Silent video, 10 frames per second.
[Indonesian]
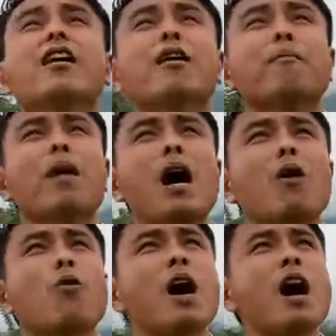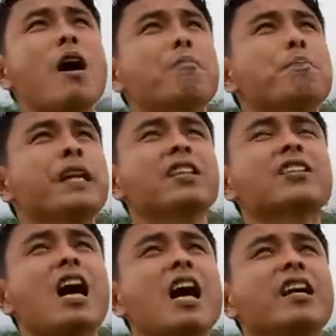bahwa
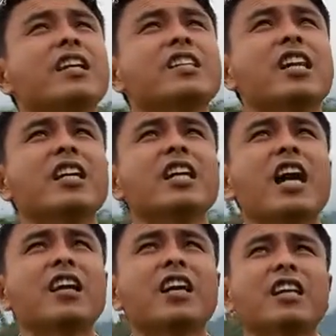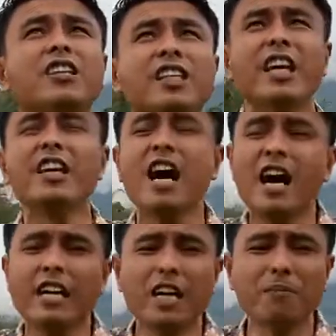bintang dijadikan dari
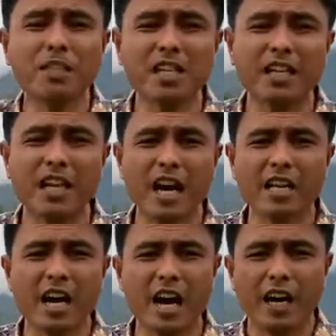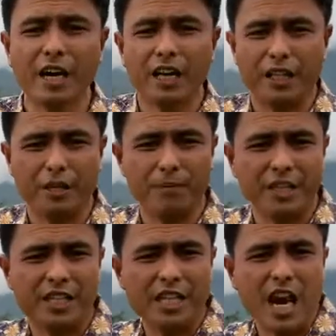tidak ada menjadi ada.
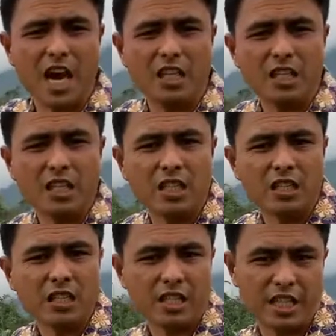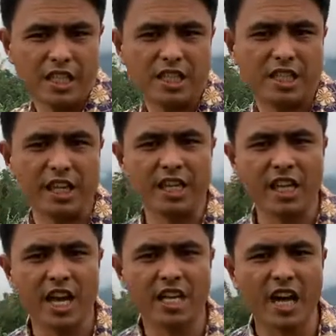Demikian
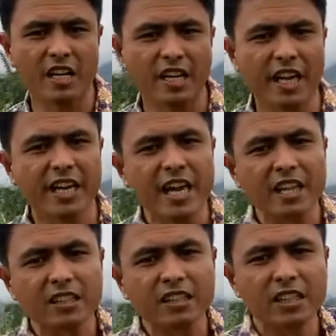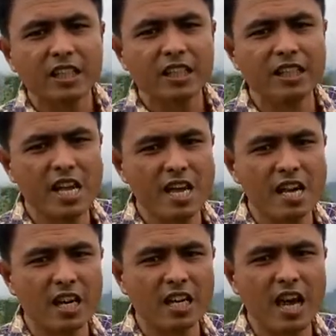istrinya yang nenek, dia
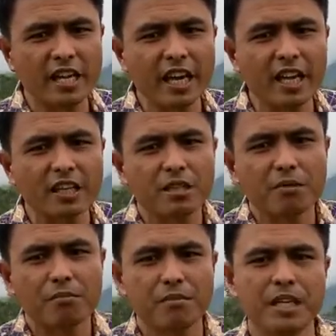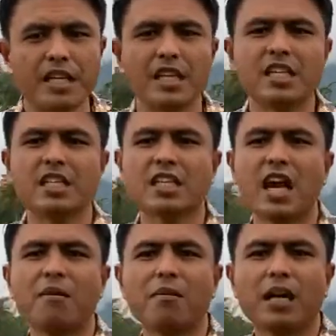yang kakek
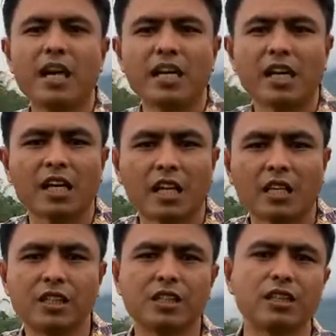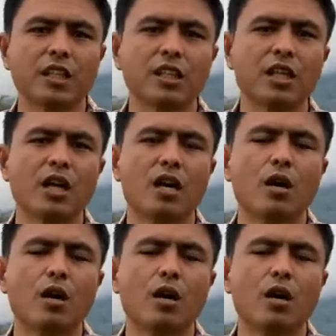bisa melahirkan istrinya.